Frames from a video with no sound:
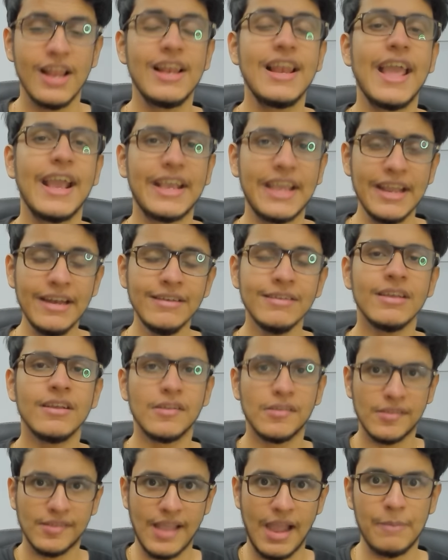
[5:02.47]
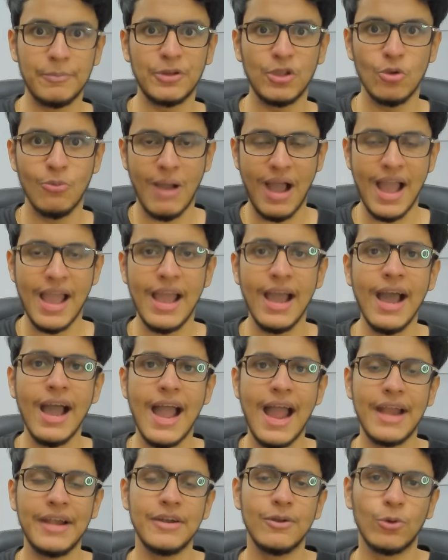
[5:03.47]
लेकिन स्नैप आया
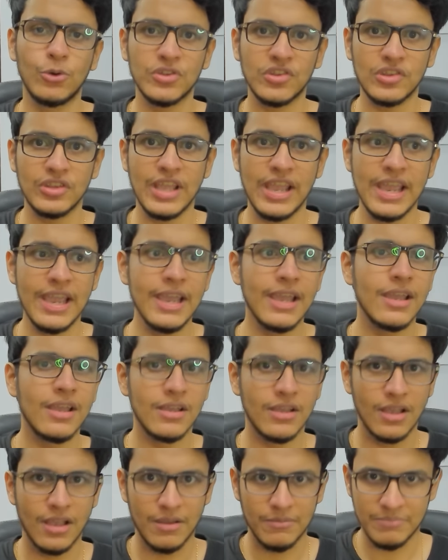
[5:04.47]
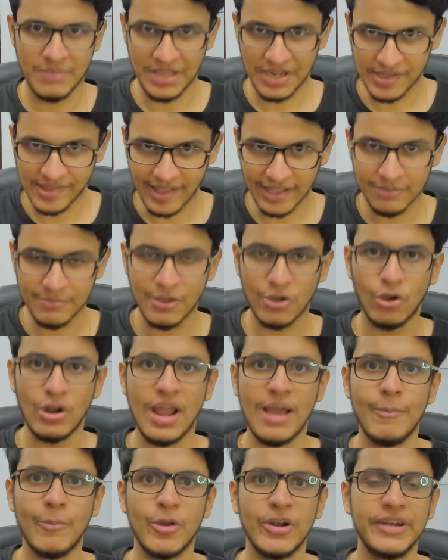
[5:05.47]
एंड उसने मेरे साथ भी
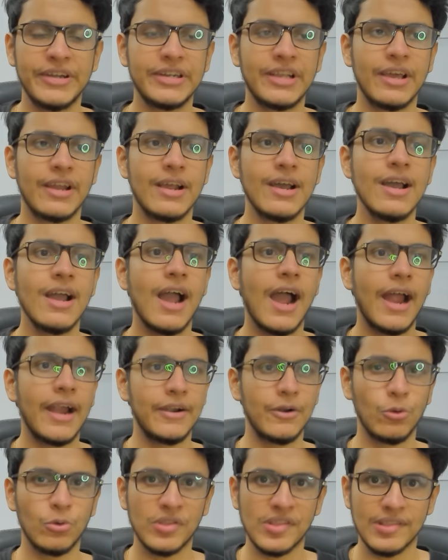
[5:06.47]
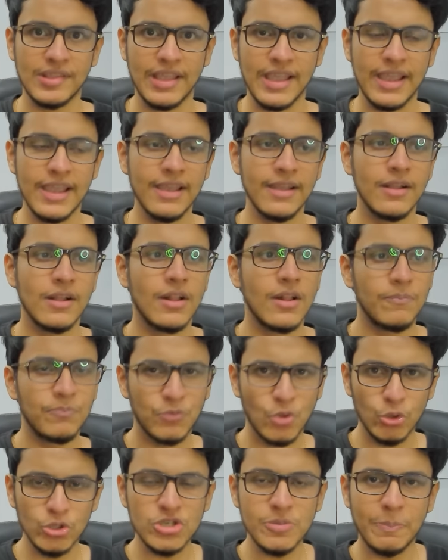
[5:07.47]
कोलैबोरेट करा एंड उसने
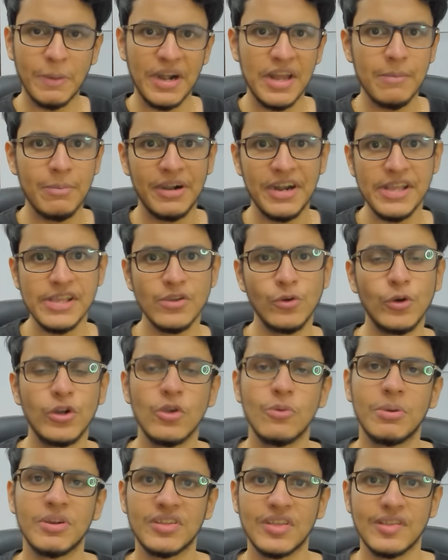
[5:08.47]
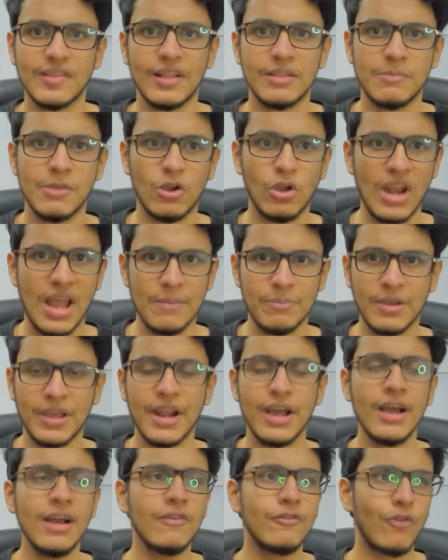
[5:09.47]
कुछ बड़े बड़े यूट्यूबर्स के साथ भी कोलैब
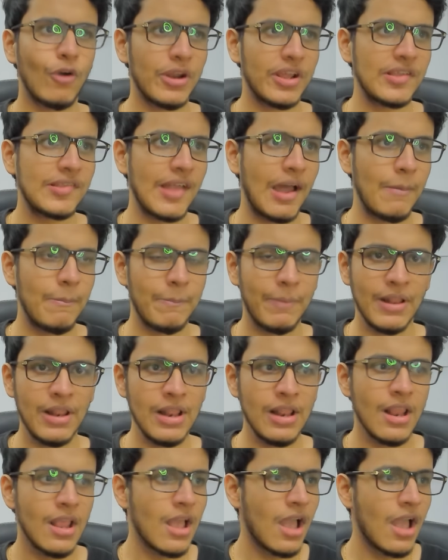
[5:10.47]
करा फॉर एग्जाम्पल